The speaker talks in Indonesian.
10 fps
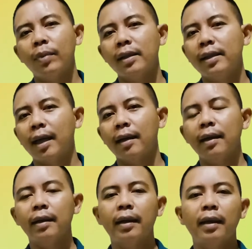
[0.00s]
berjalan
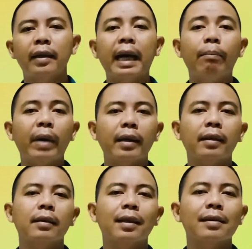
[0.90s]
ini
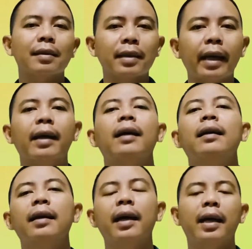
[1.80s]
dapat
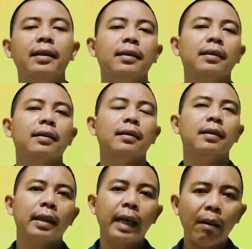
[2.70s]
terselesaikan dengan
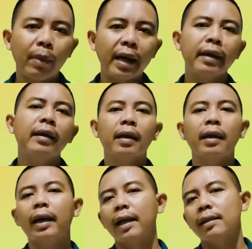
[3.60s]
damai,
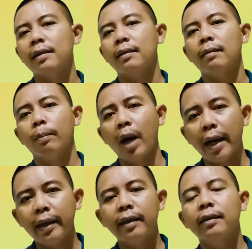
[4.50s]
dengan
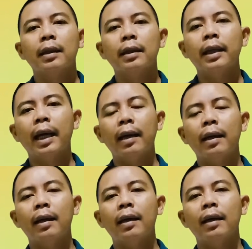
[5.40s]
baik
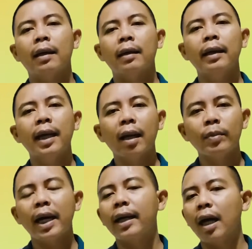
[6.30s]
yang di
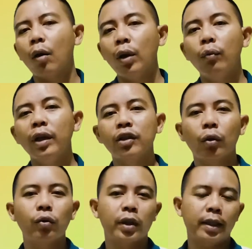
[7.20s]
dalamnya ada win-win
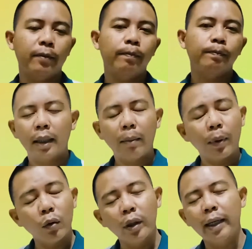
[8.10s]
solution. Ya
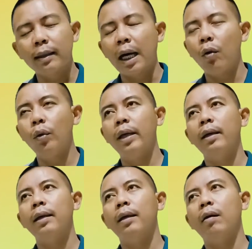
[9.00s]
perlu
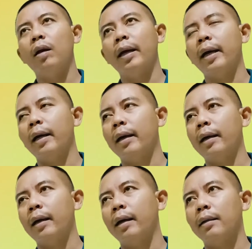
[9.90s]
diketahui oleh
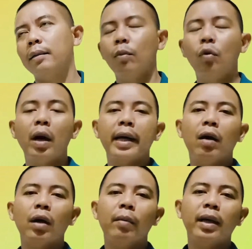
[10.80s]
semua ya
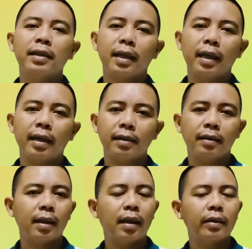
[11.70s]
oleh masyarakat
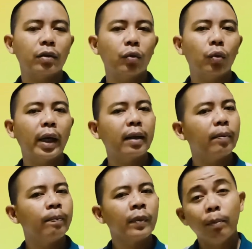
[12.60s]
secara
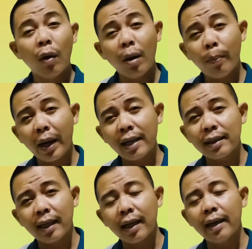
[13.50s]
keseluruhan bahwa
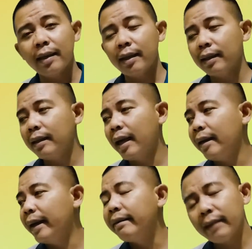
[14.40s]
pengacara ini tidak
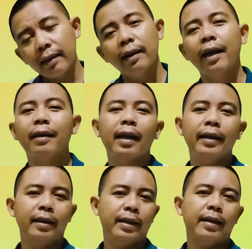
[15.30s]
identik dengan
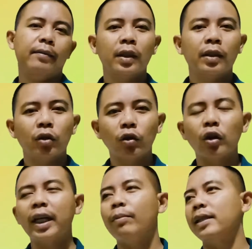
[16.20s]
kliennya.
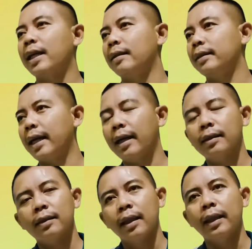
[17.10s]
Contohnya
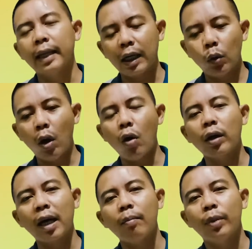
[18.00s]
misalnya ketika dua
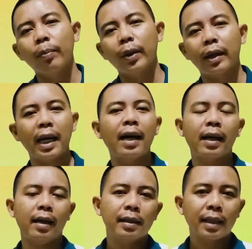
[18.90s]
orang
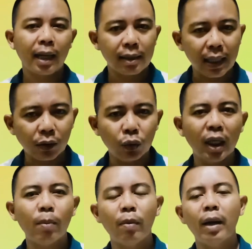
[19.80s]
berperkara, salah
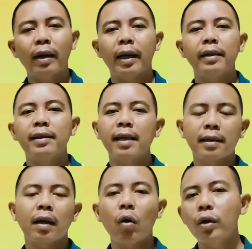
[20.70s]
satunya memakai
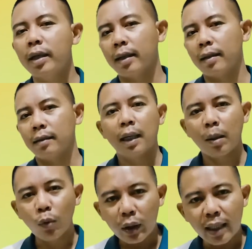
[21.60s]
jasa lawyer,
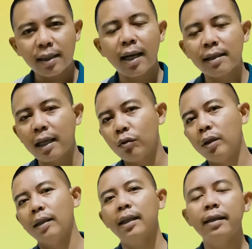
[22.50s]
kemudian salah
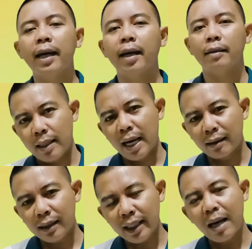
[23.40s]
satunya tidak,
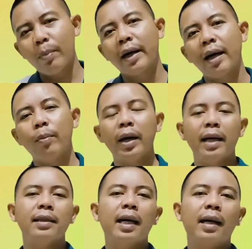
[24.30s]
yang tidak pakai
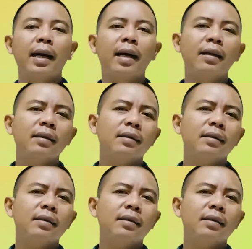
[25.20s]
pengacara